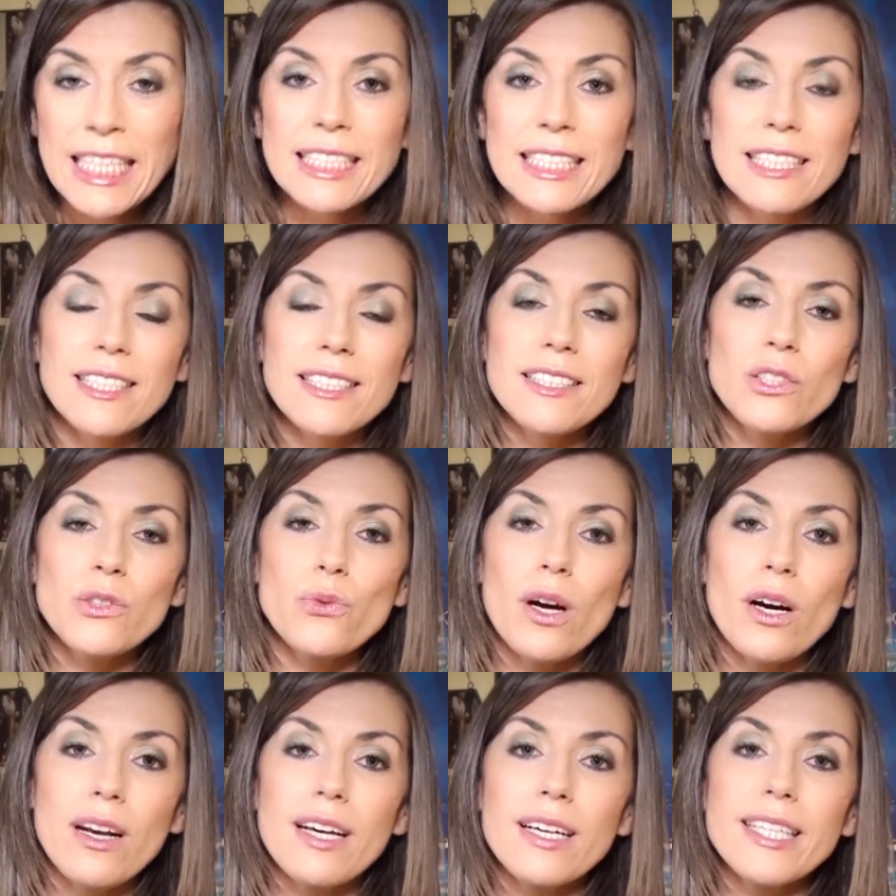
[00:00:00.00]
C'est cette
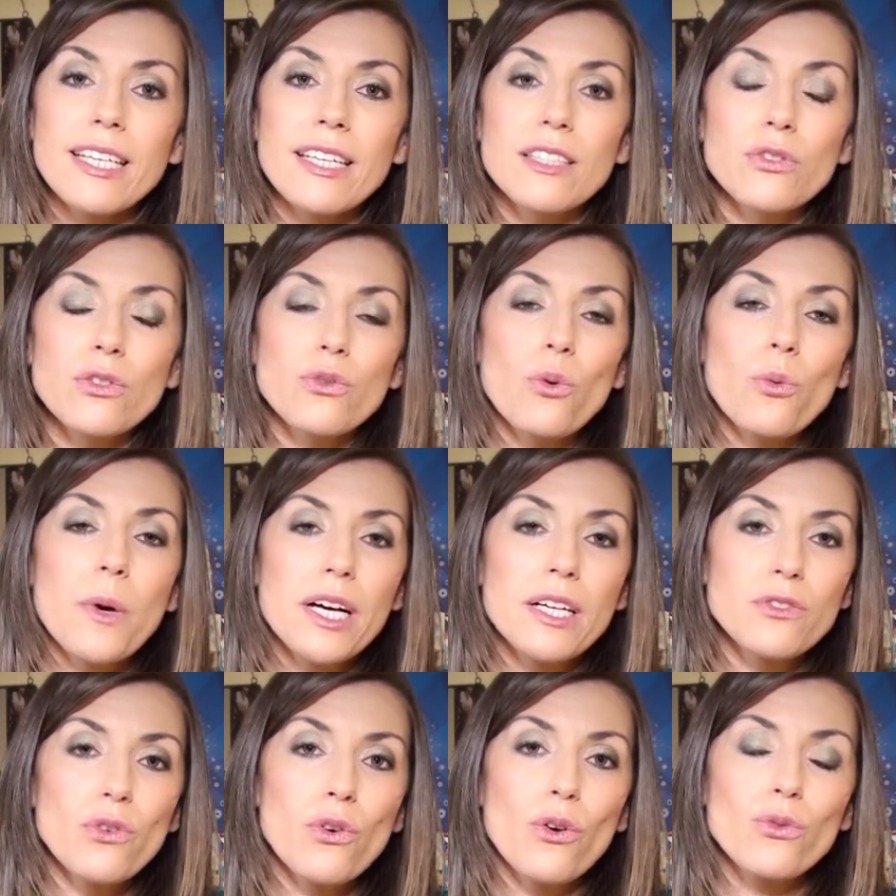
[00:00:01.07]
histoire-là qu'Alexandre
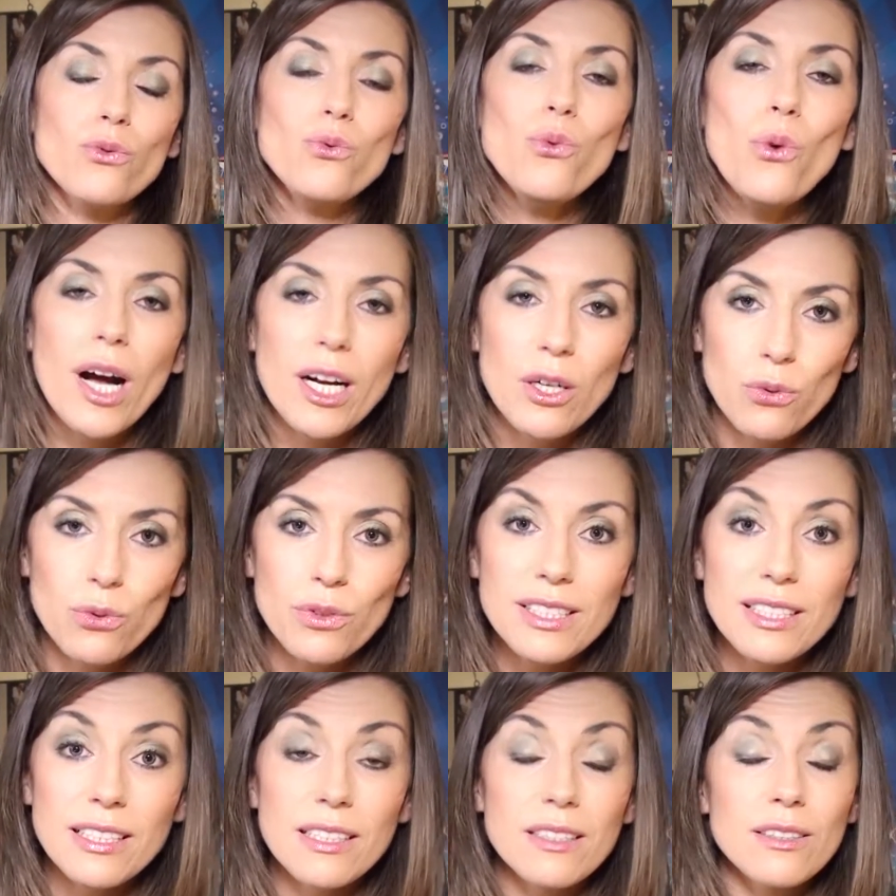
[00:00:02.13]
Brasseur nous raconte,
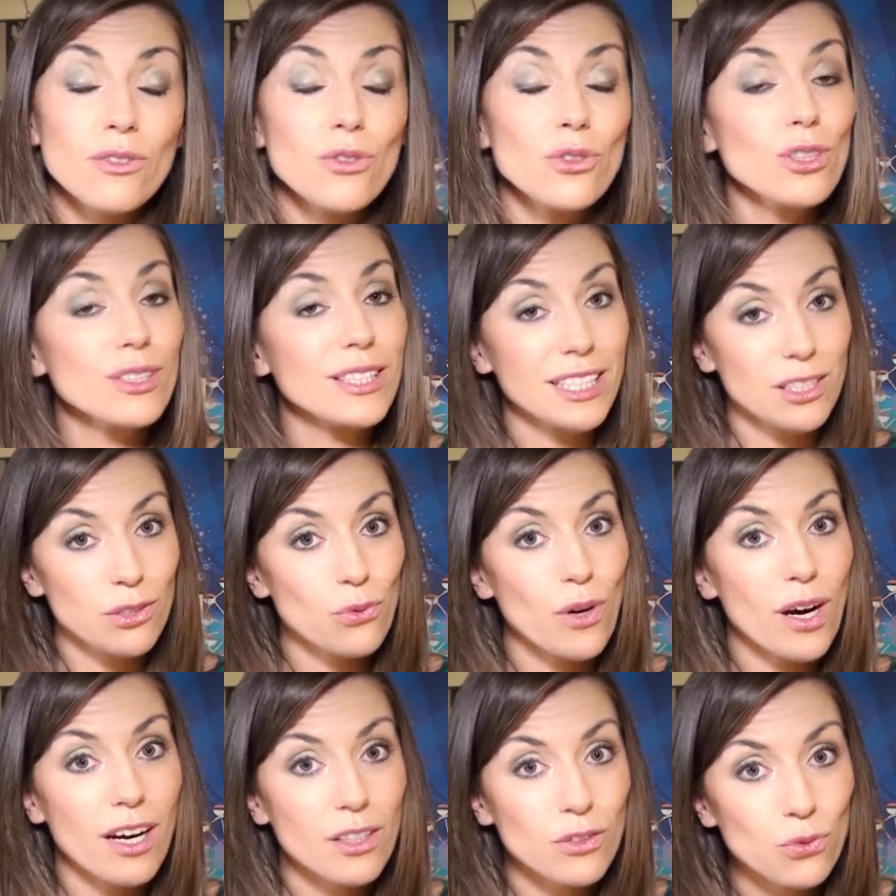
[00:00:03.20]
c'est notre
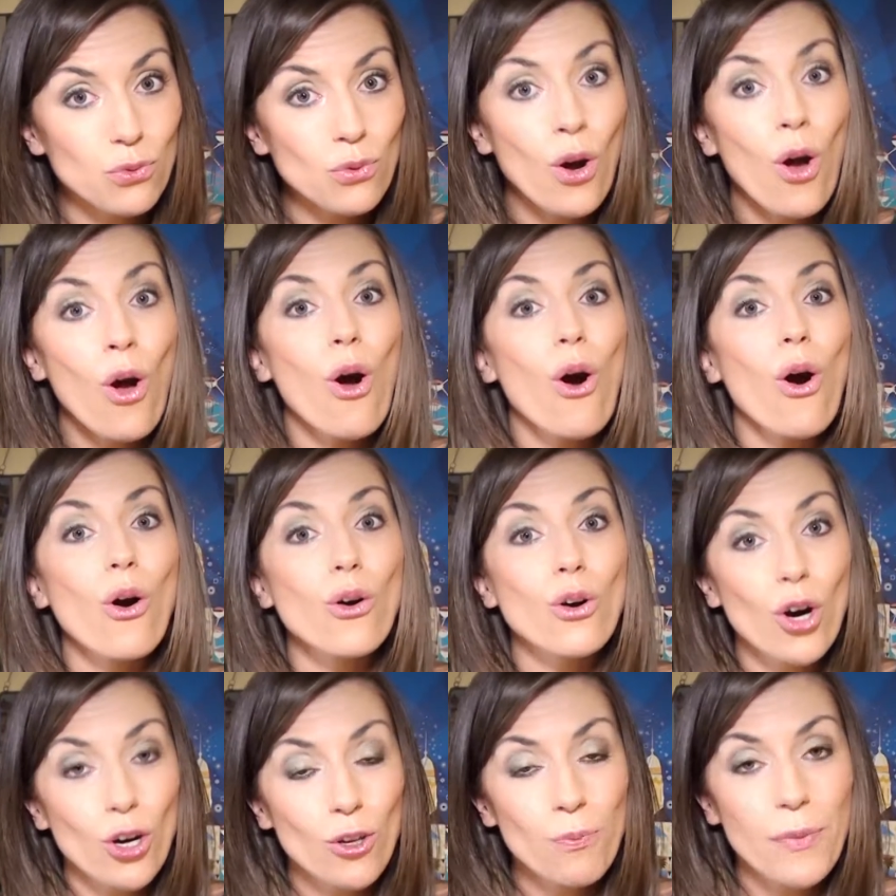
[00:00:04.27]
histoire à nous en
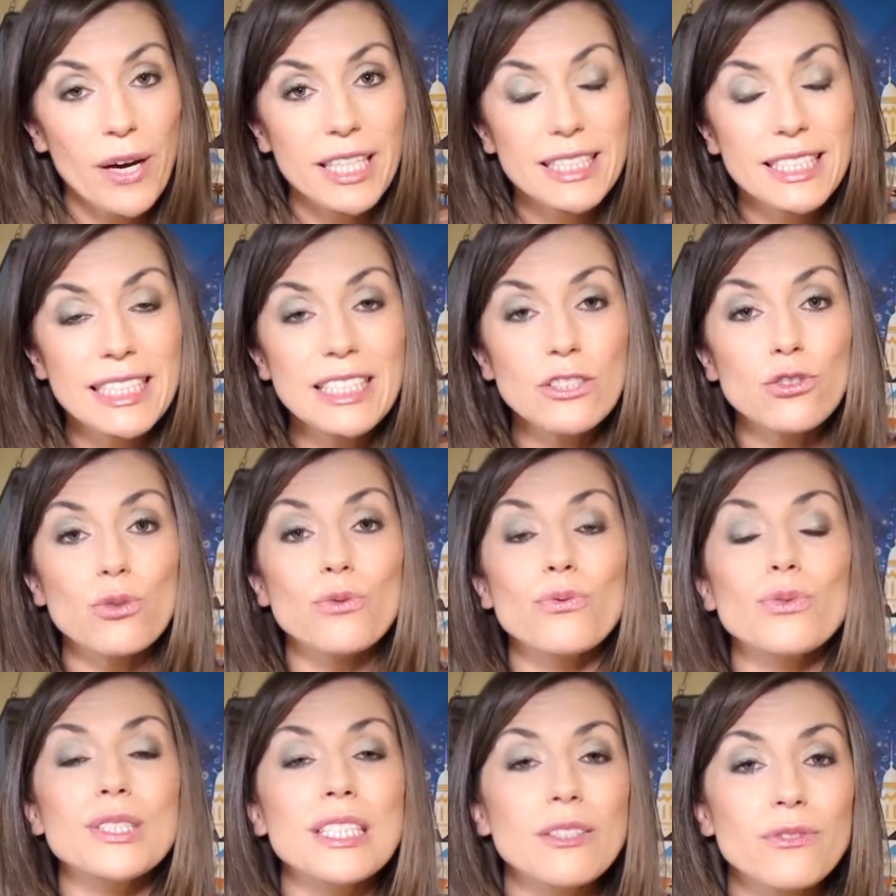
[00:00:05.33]
grande partie. Je
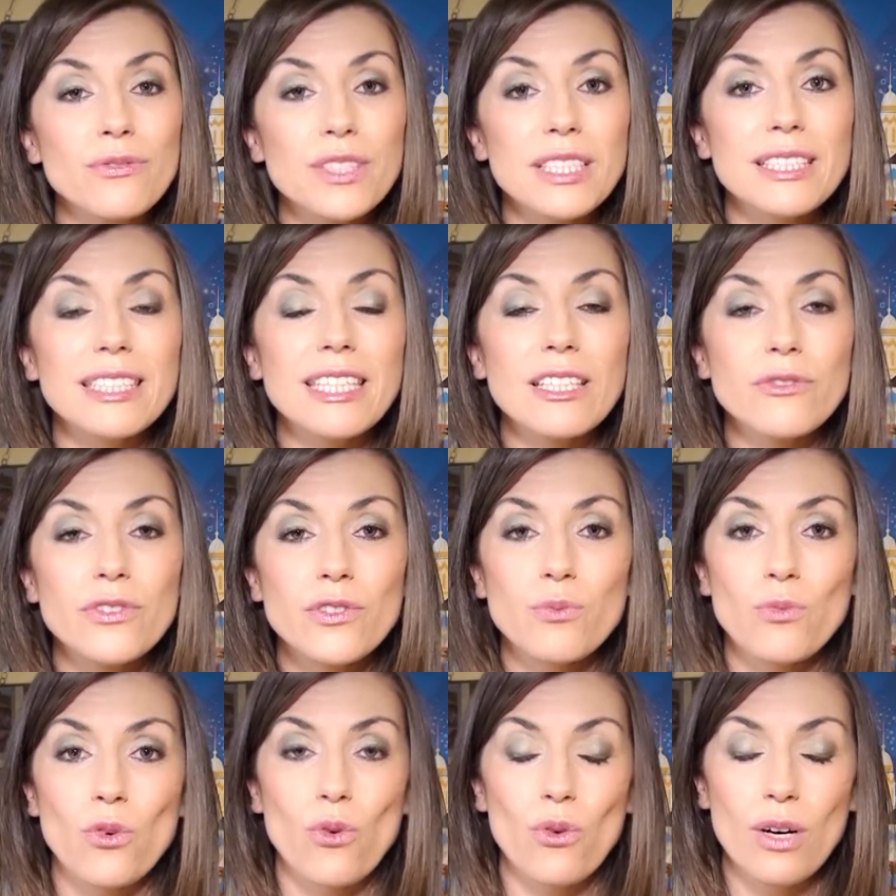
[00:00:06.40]
vous invite très
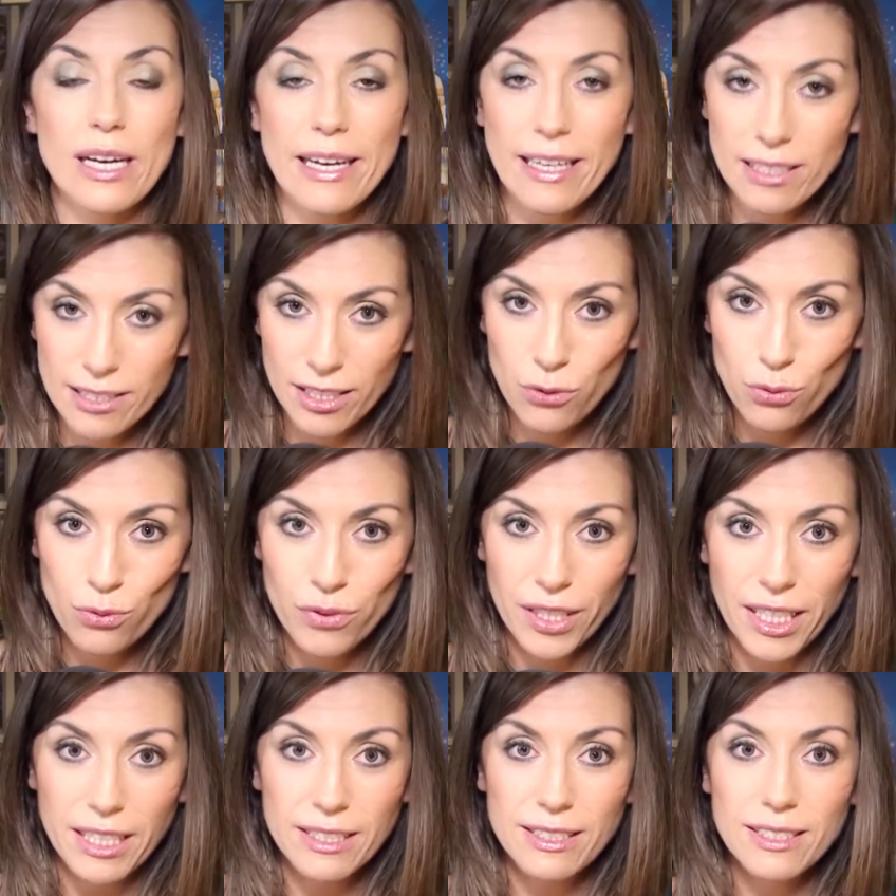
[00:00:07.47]
vivement à le
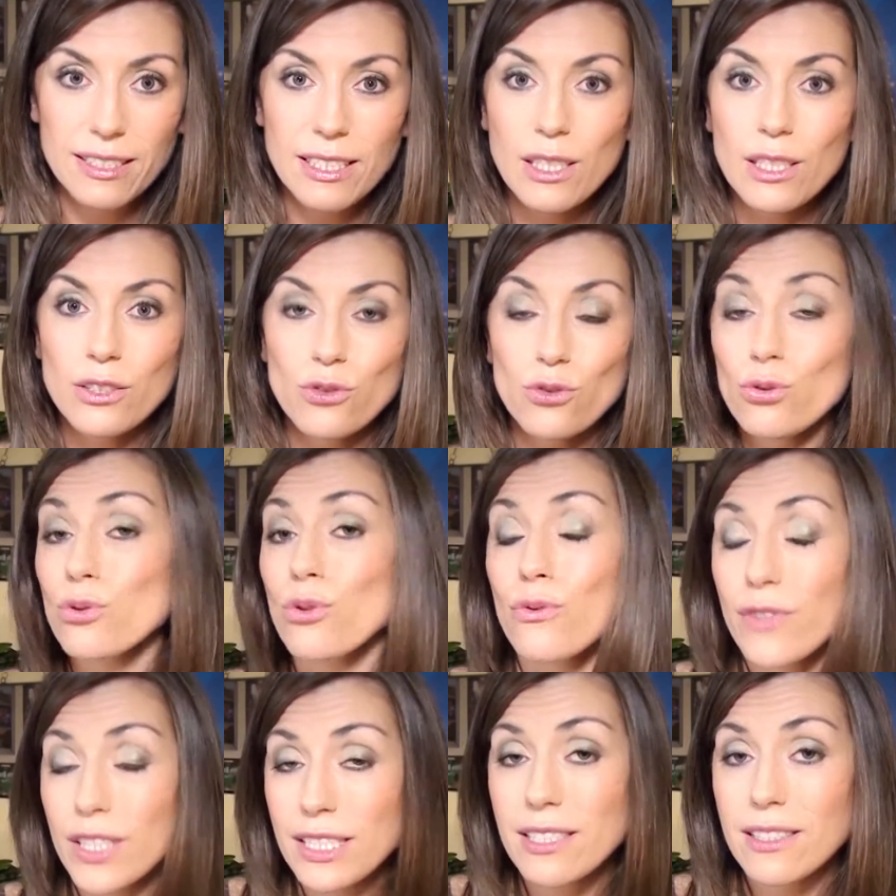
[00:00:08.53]
découvrir. C'est jusqu'au
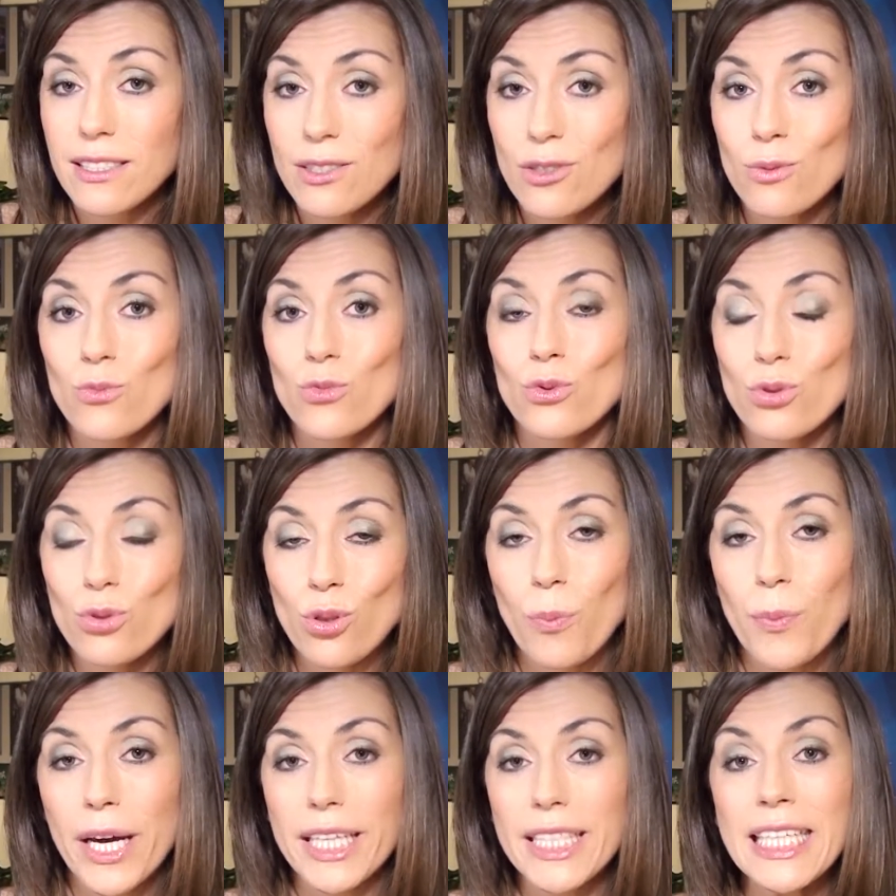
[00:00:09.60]
26 décembre, donc sur
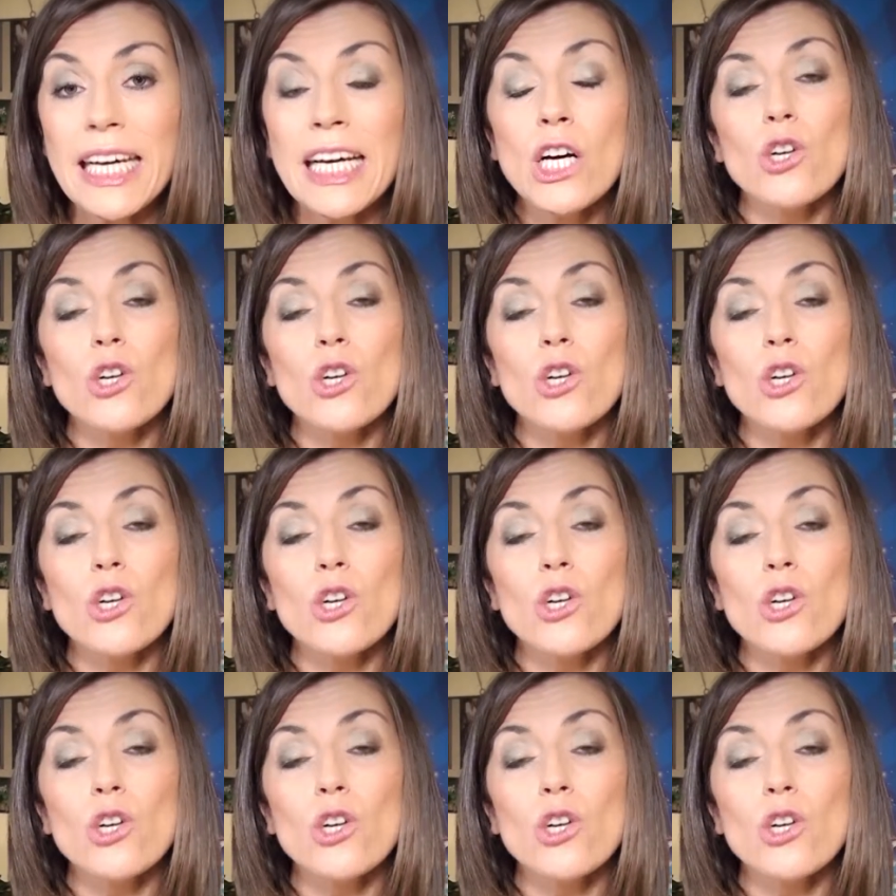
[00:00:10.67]
Paris.